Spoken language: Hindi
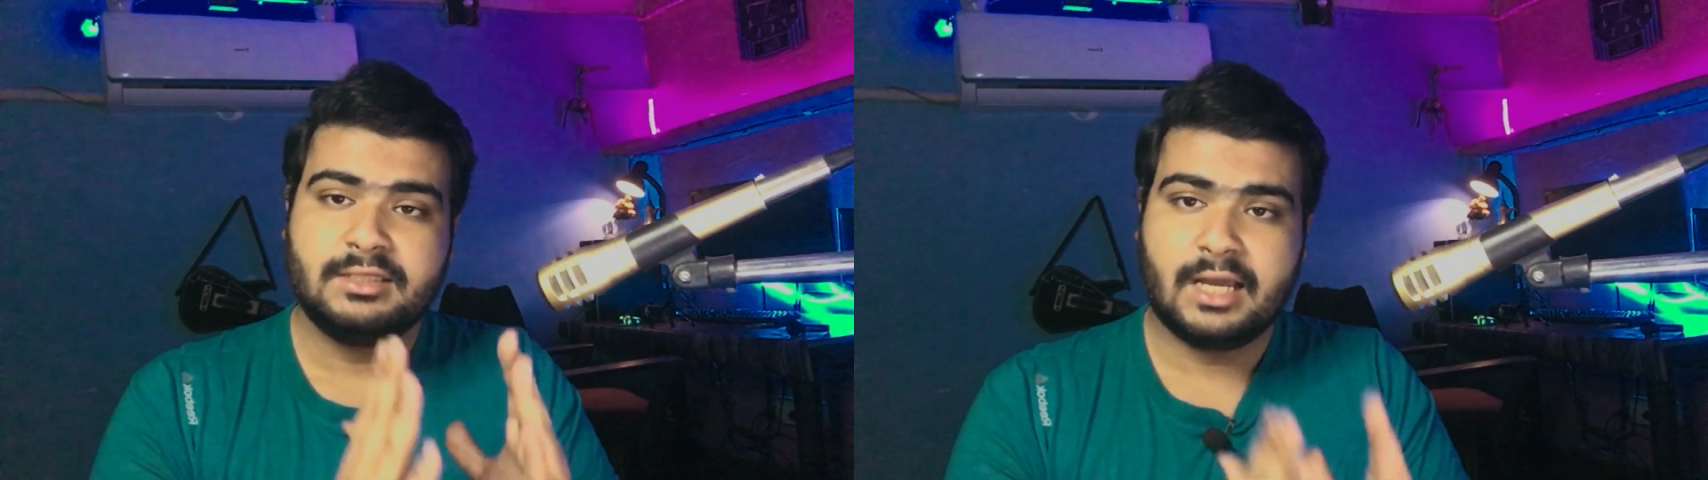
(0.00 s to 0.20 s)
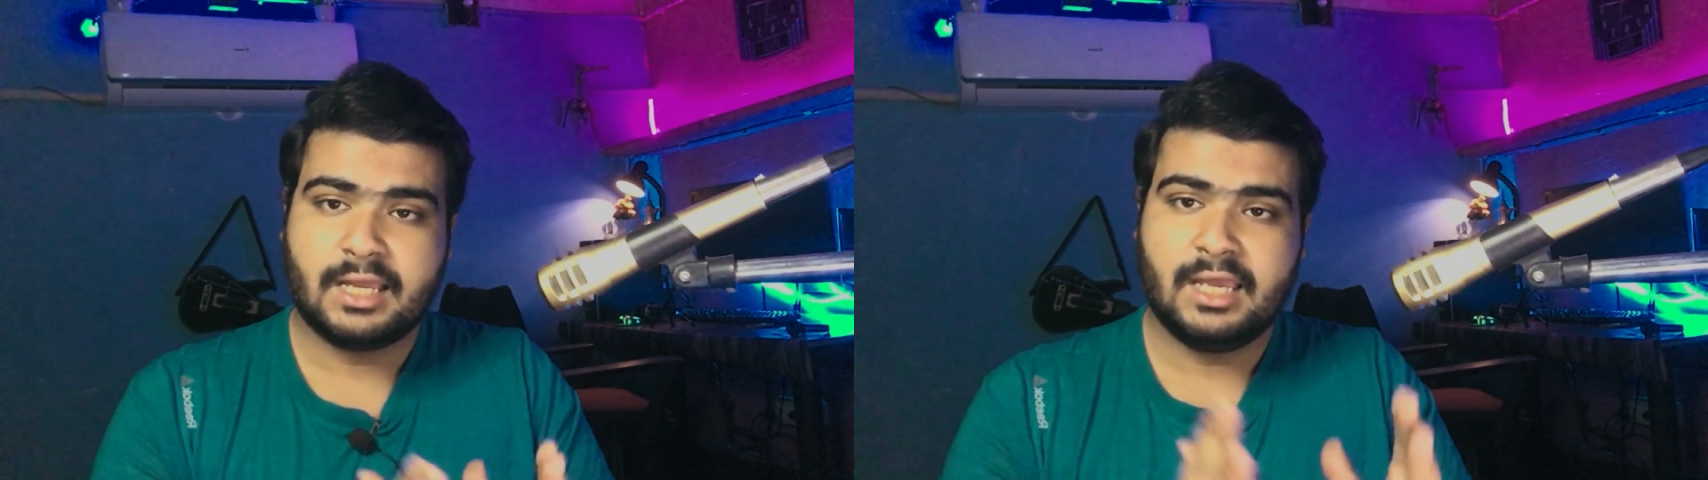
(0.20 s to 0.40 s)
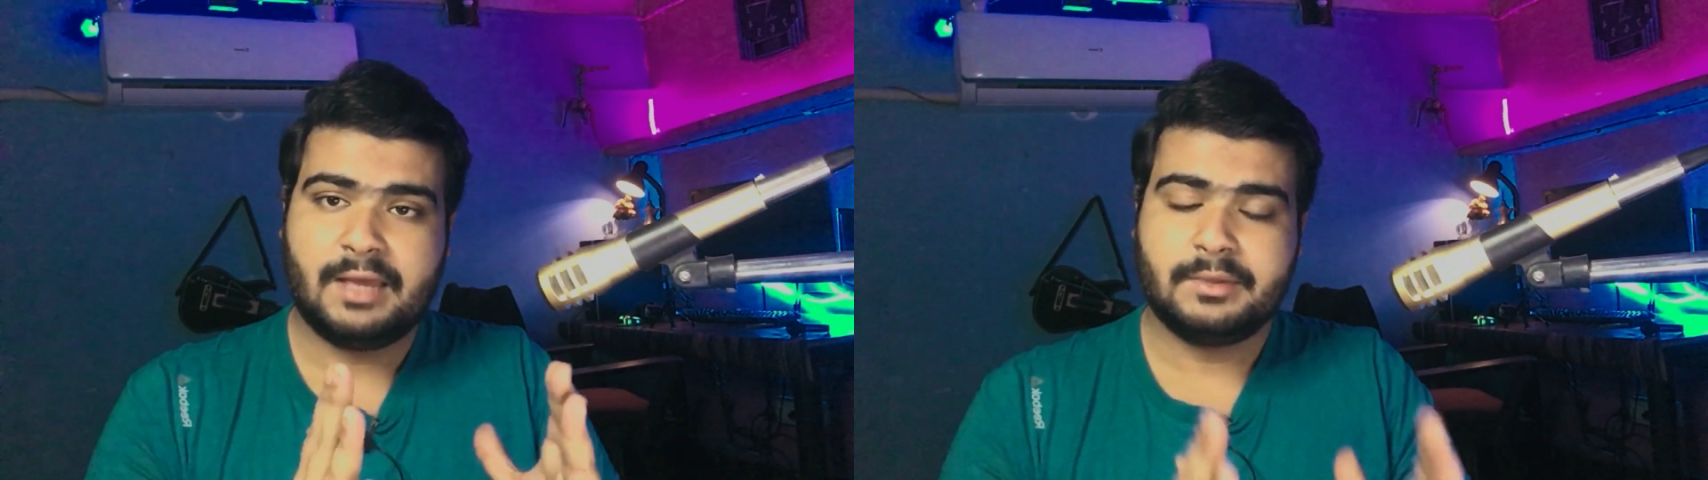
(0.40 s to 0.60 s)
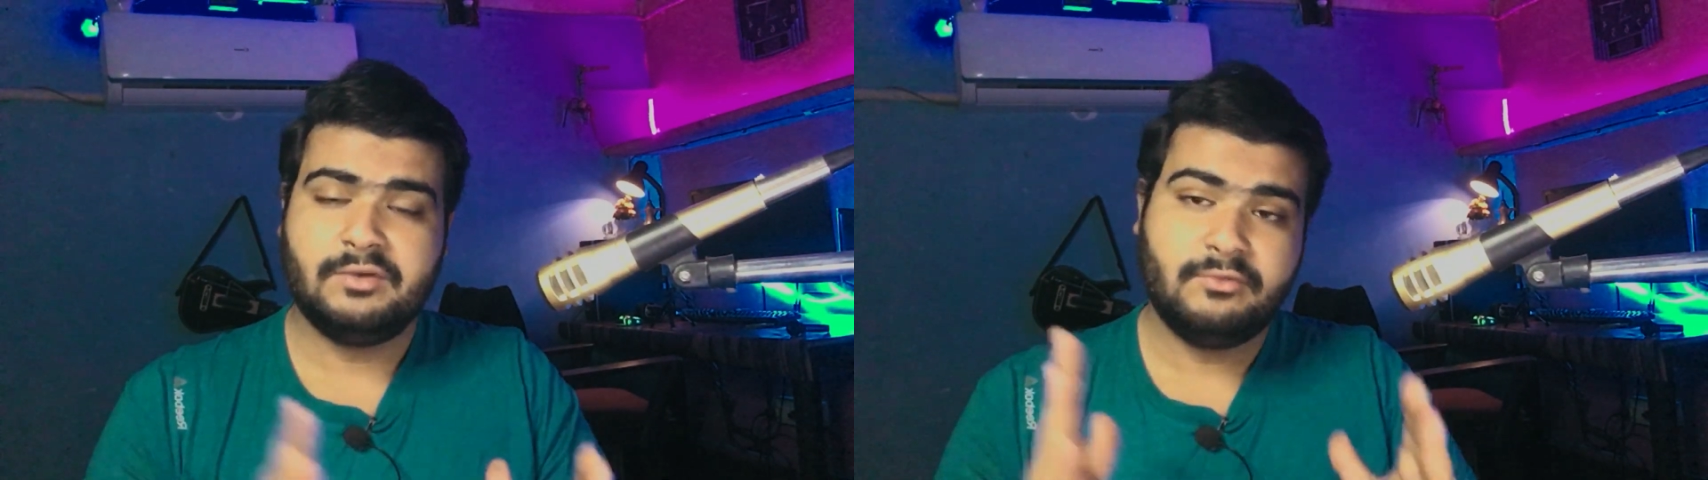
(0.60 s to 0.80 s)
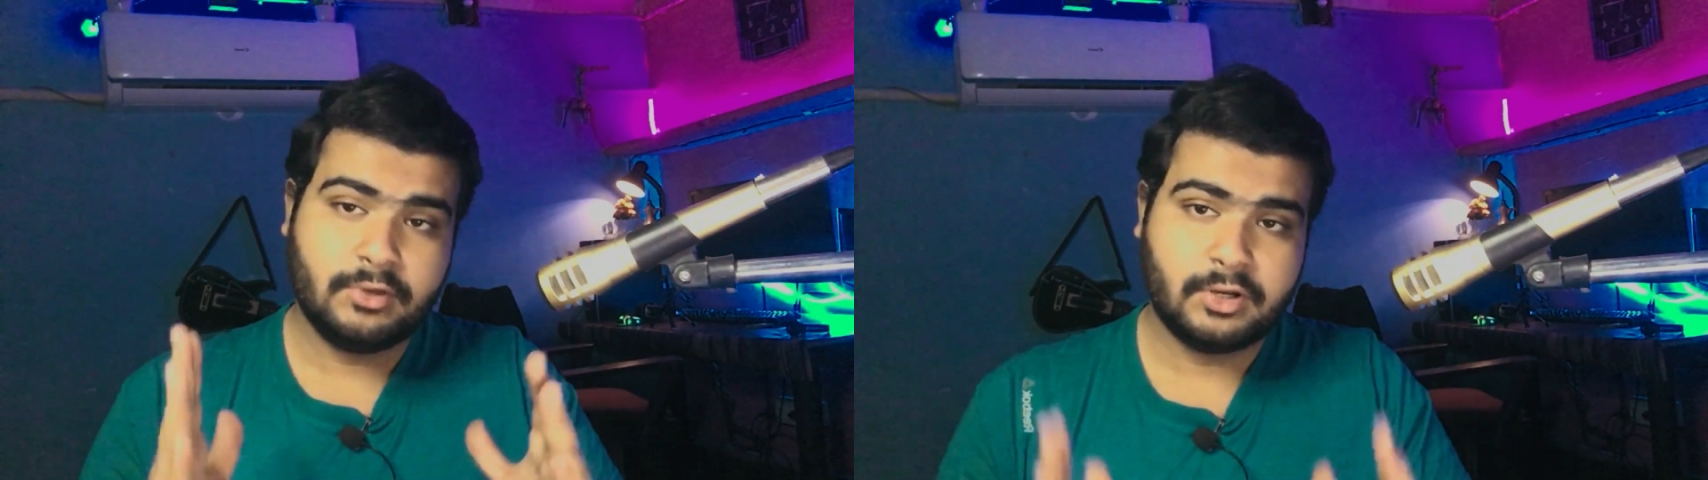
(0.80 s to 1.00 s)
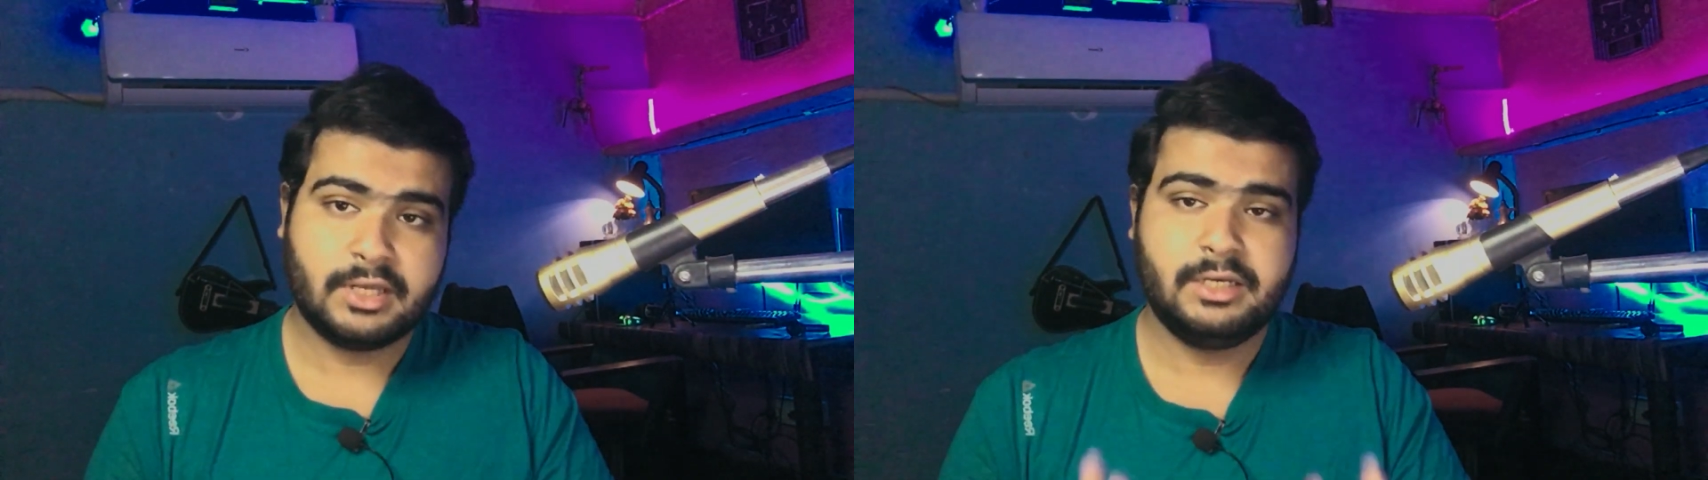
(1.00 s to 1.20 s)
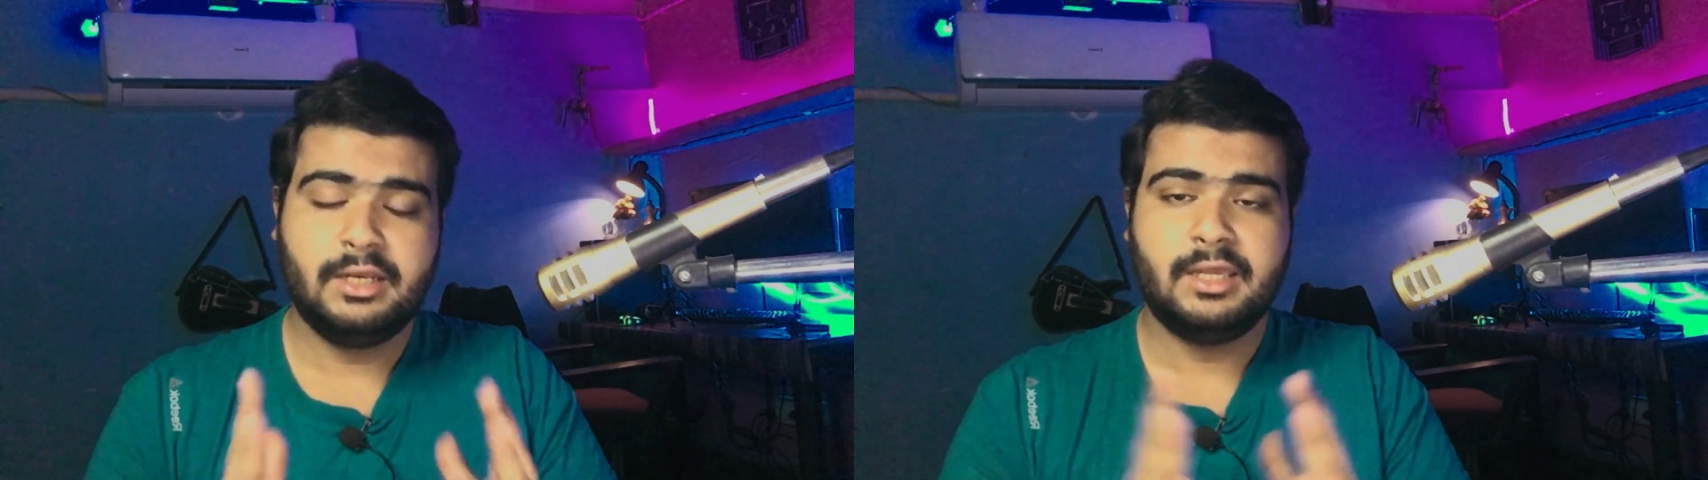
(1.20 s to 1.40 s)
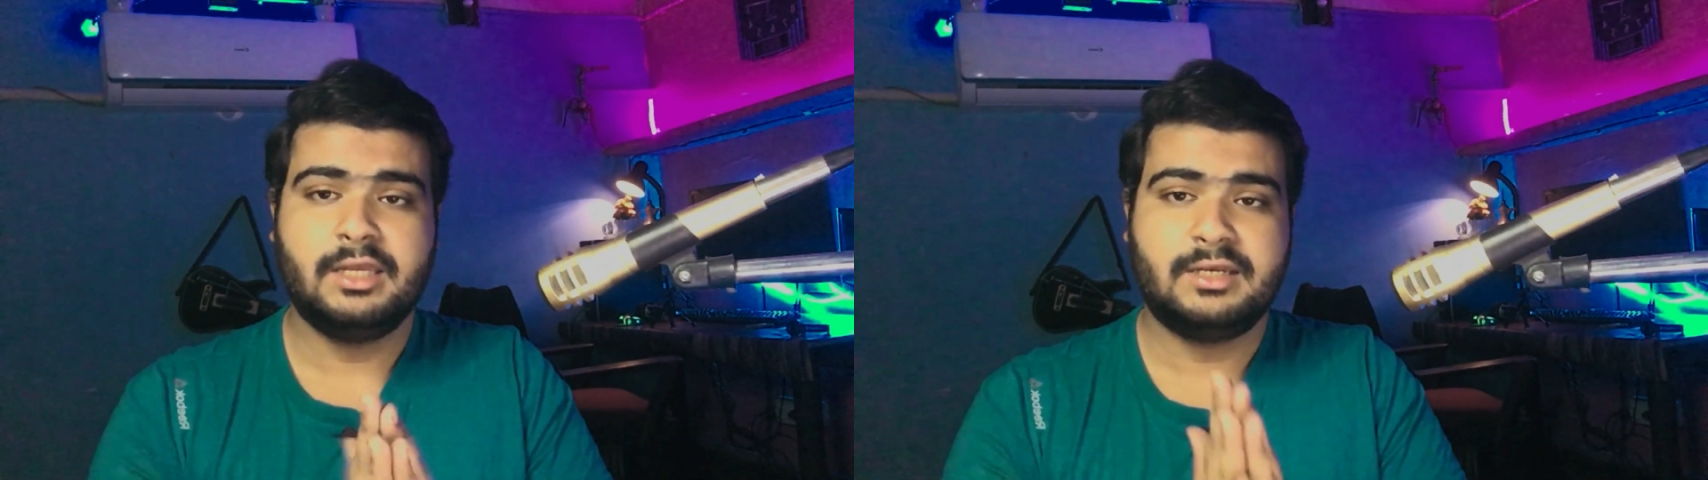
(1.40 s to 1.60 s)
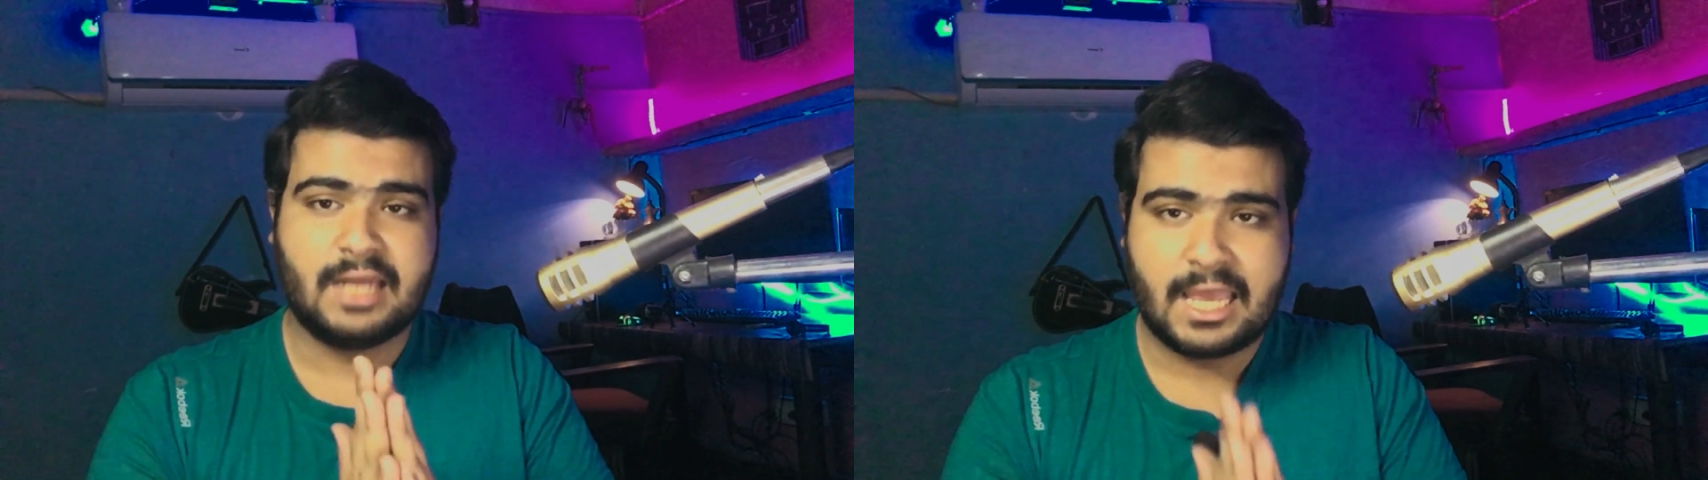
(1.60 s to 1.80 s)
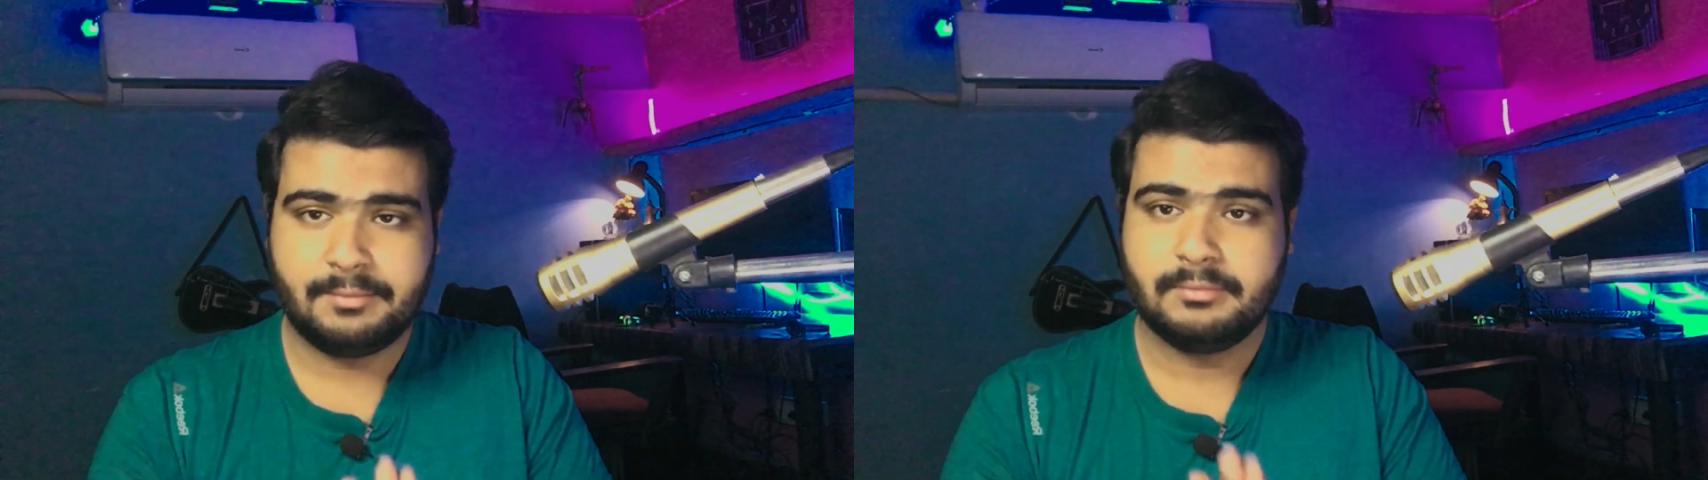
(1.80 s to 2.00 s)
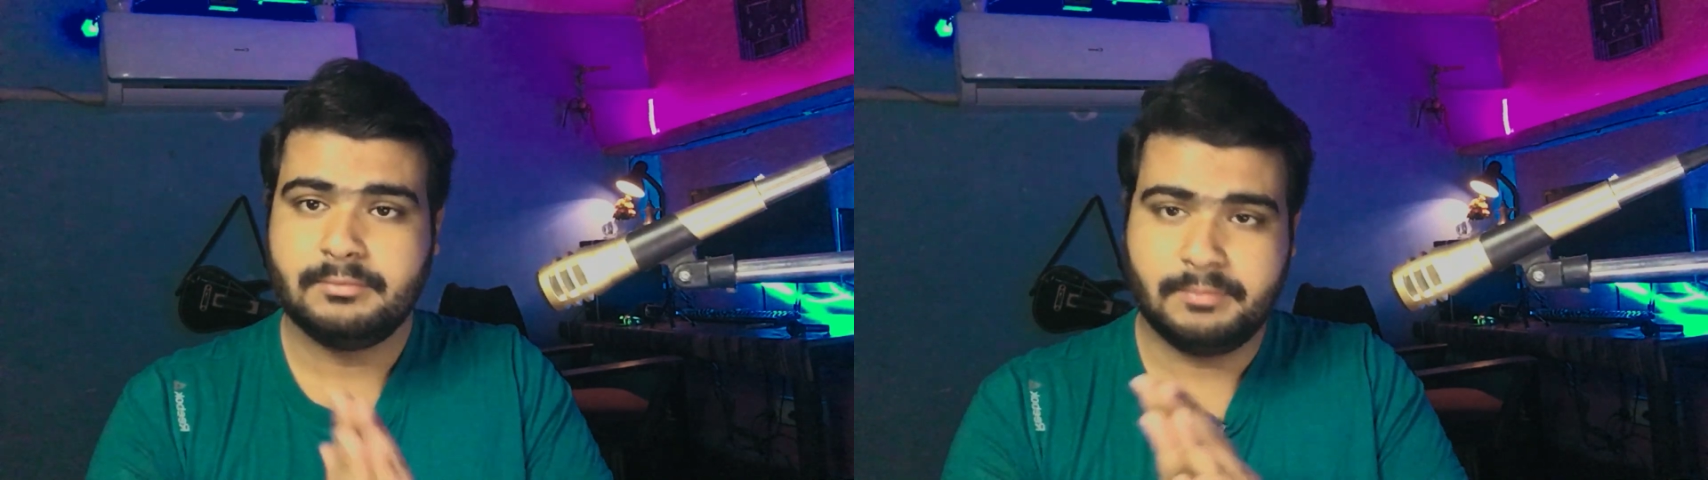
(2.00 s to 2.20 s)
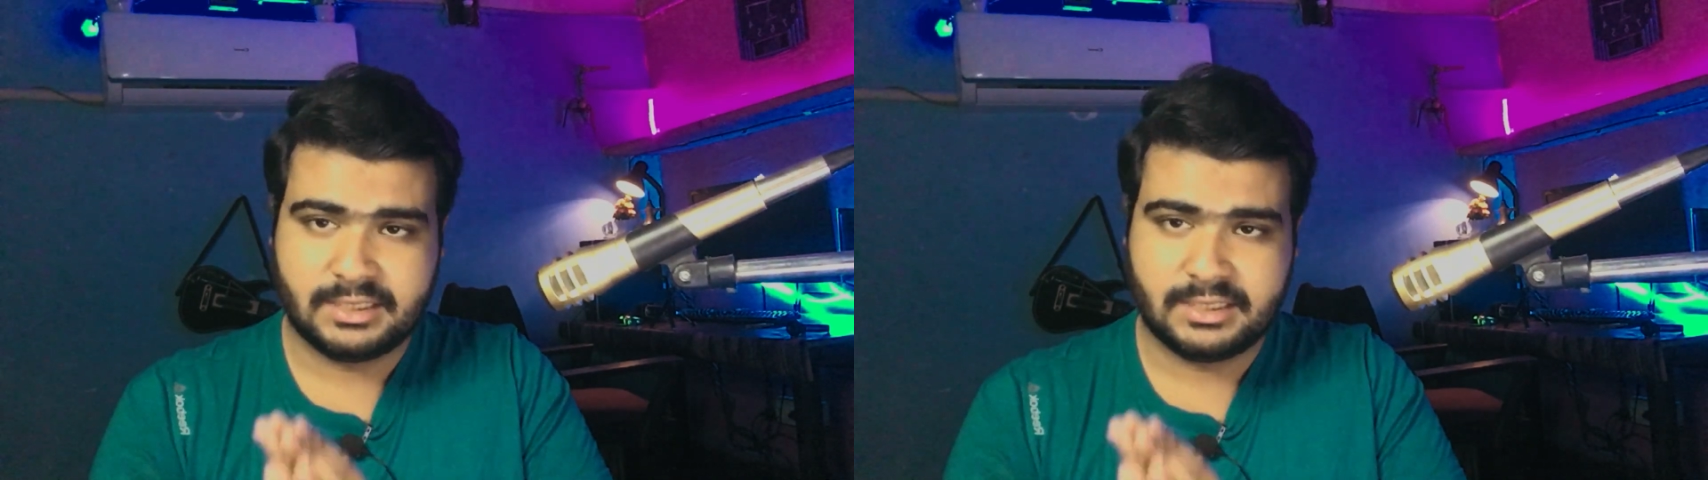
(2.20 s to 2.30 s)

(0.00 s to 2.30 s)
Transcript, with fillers: ताकि आपकी वीडियो एडिटिंग के टाइम